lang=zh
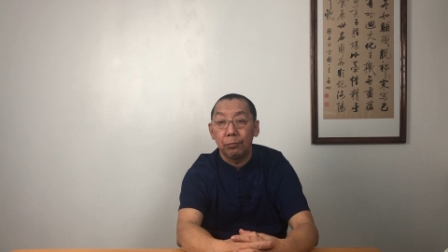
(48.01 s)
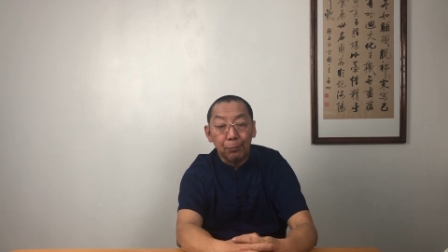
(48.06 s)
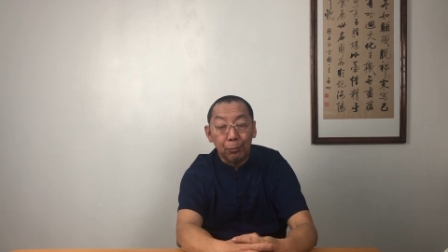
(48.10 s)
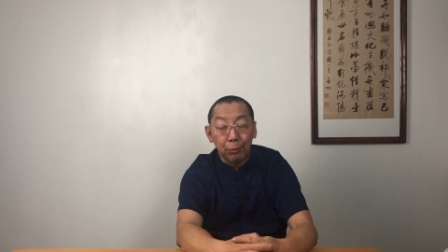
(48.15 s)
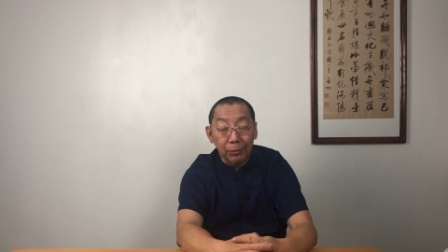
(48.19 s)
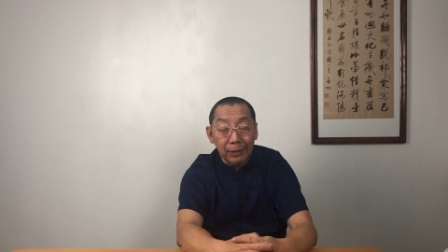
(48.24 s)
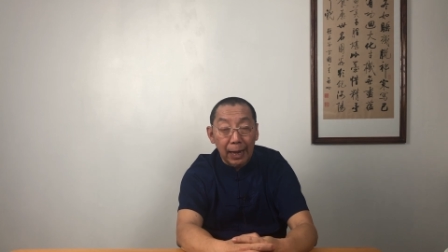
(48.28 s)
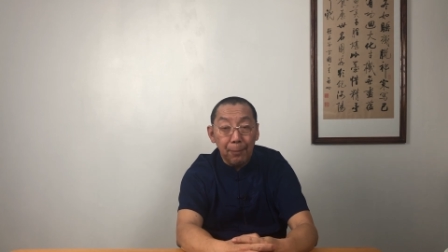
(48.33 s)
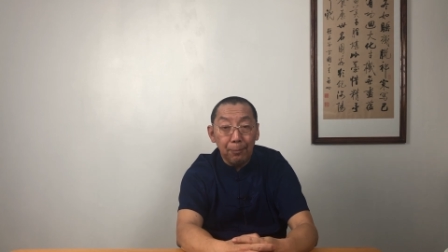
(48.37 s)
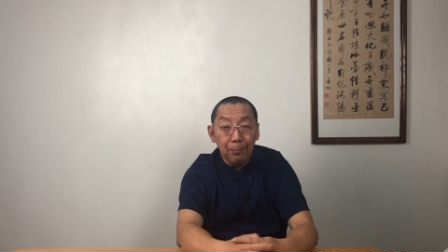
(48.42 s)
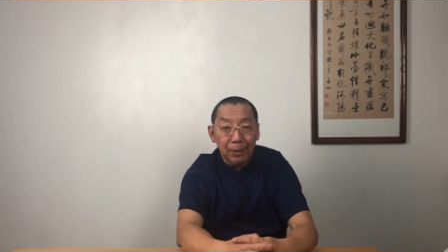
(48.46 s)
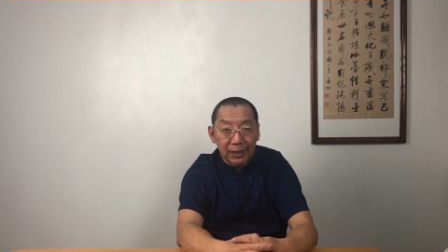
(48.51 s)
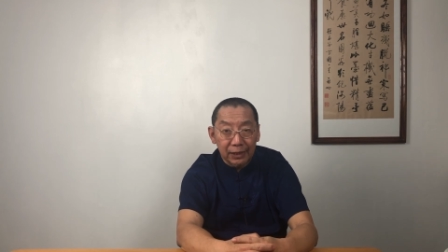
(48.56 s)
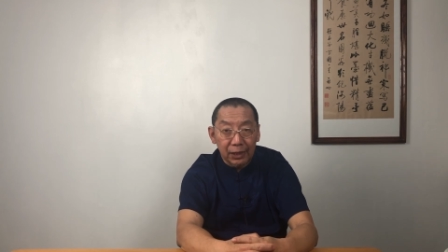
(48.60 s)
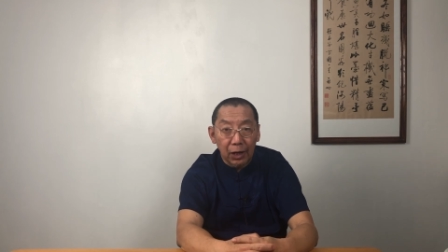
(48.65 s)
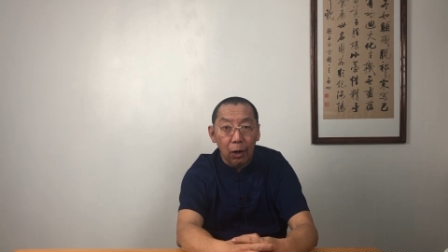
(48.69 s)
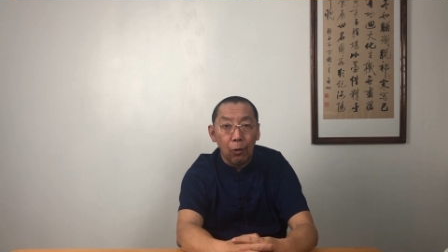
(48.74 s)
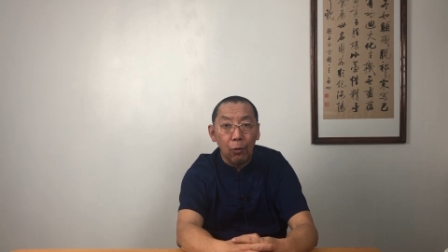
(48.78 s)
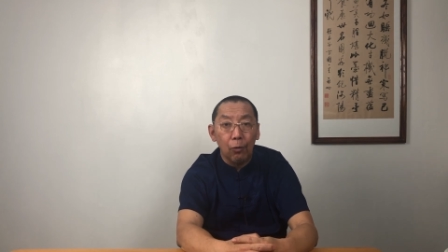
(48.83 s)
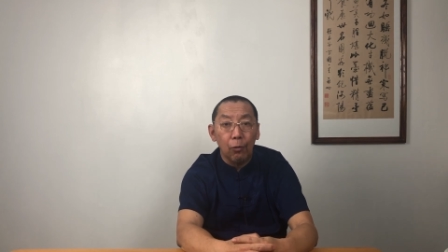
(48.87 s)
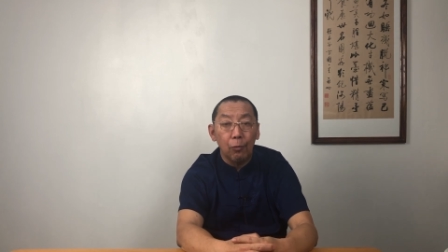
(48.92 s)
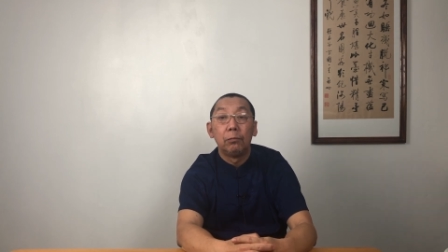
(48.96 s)
不但被
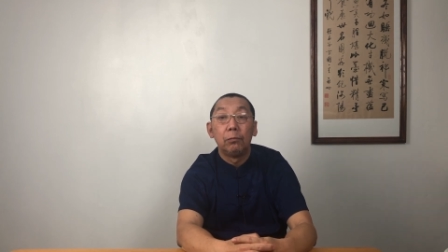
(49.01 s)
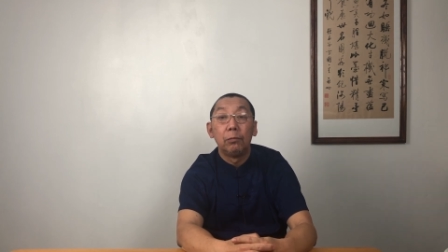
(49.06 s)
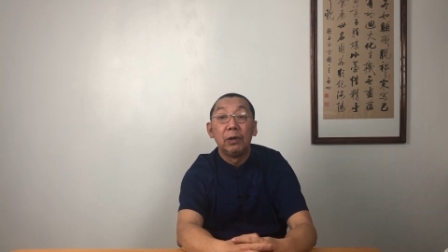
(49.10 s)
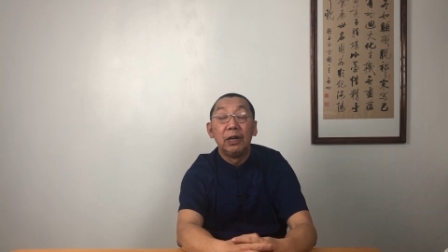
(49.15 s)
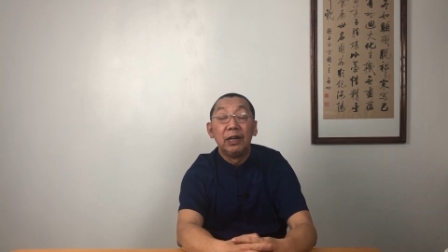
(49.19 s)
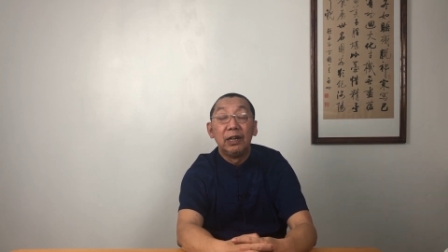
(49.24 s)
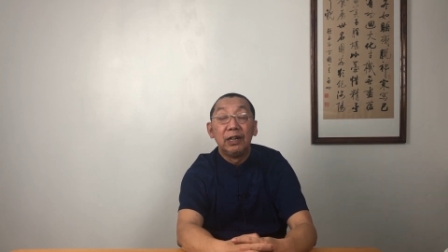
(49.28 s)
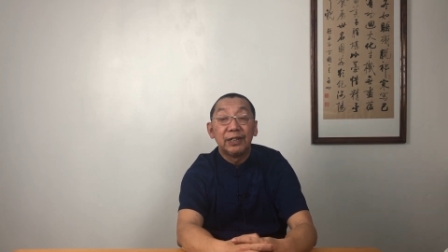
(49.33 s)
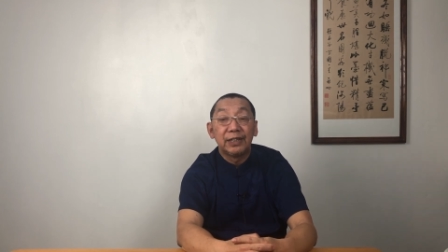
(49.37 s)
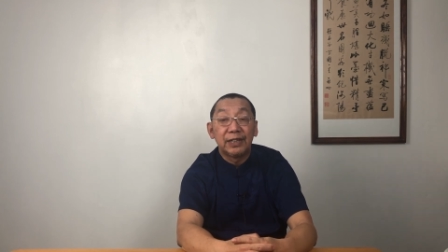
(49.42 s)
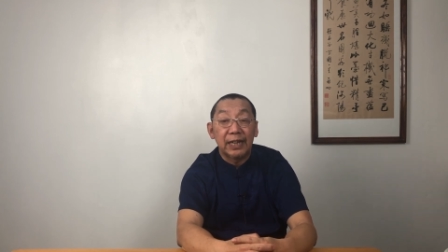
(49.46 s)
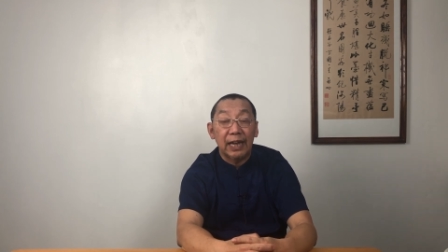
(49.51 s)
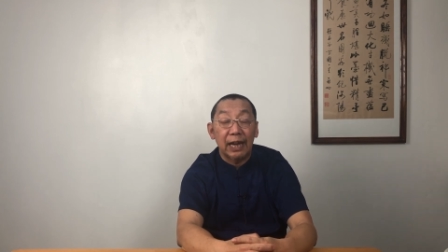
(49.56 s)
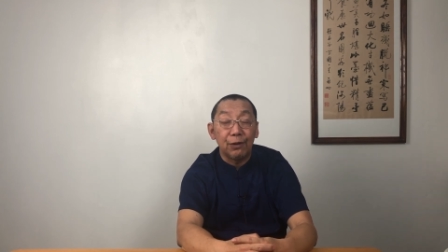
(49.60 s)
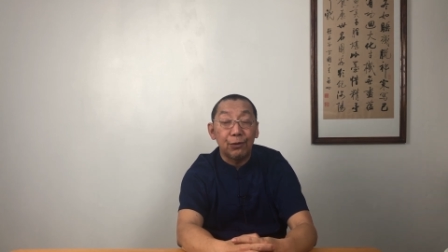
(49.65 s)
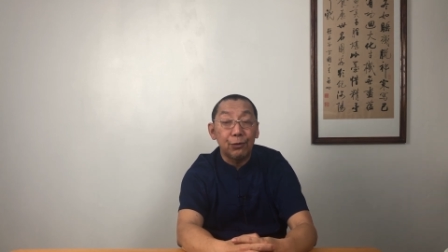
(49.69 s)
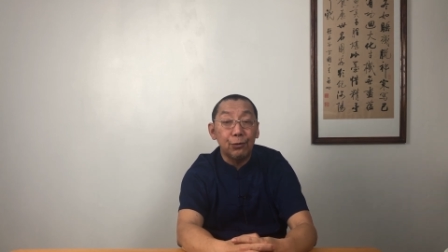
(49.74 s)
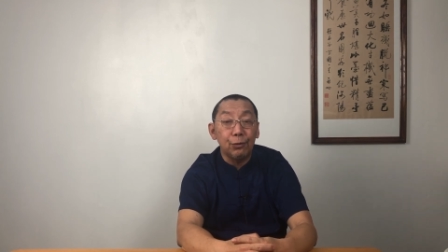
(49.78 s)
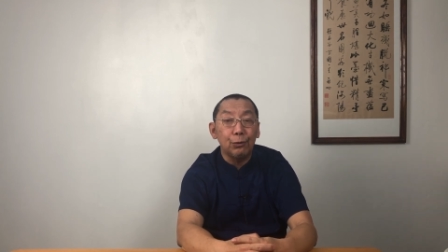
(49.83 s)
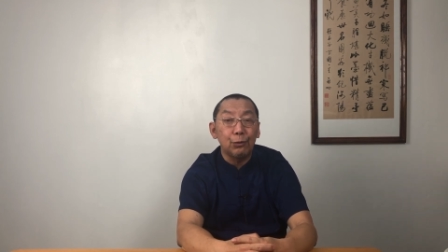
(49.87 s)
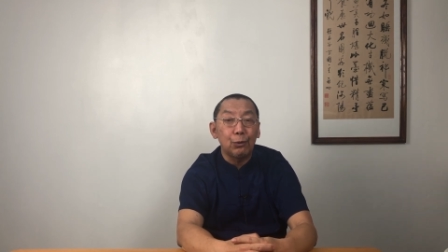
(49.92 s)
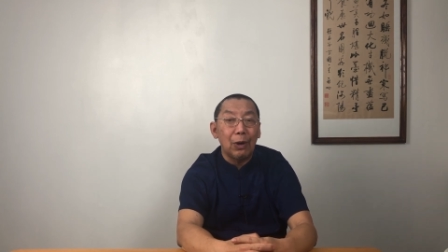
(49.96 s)
抄，遣
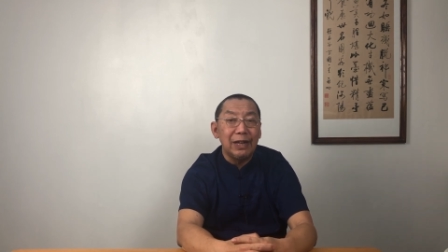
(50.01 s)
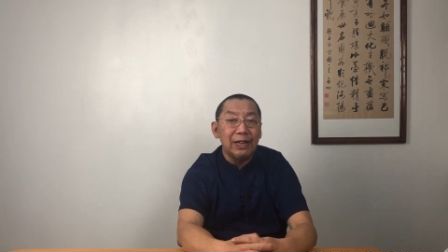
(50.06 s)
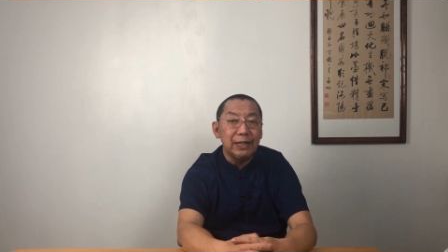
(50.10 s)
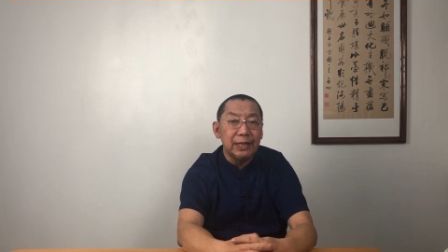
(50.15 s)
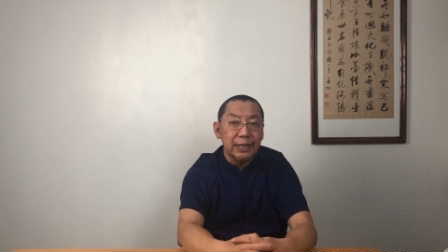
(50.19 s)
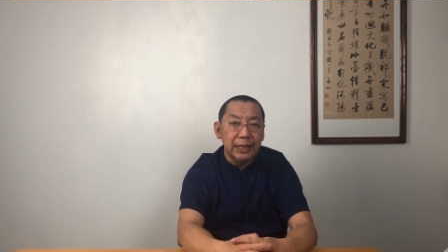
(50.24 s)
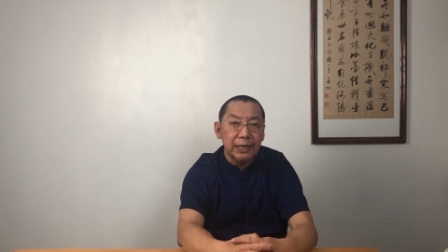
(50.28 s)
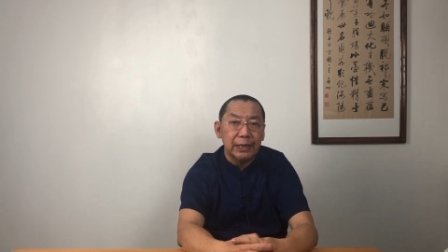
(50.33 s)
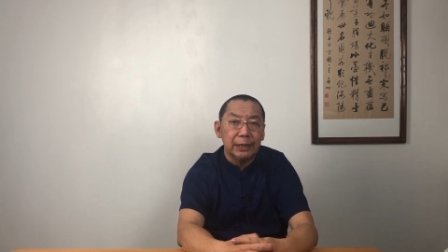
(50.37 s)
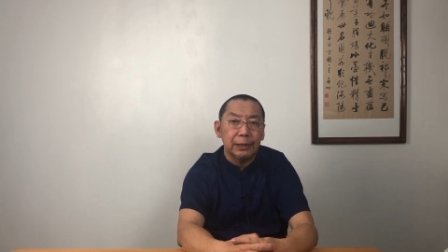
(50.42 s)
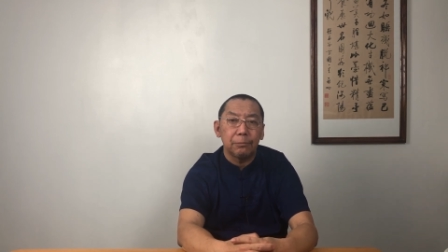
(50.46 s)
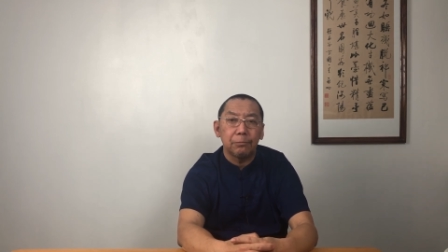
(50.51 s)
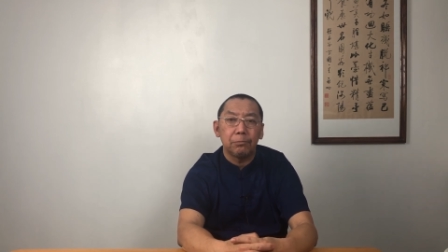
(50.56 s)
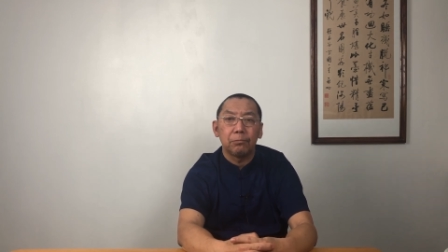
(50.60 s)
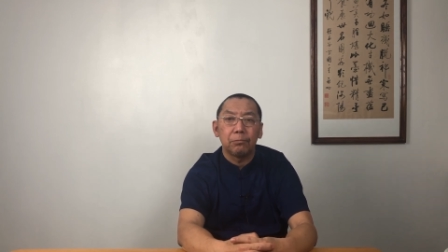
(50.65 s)
送原籍，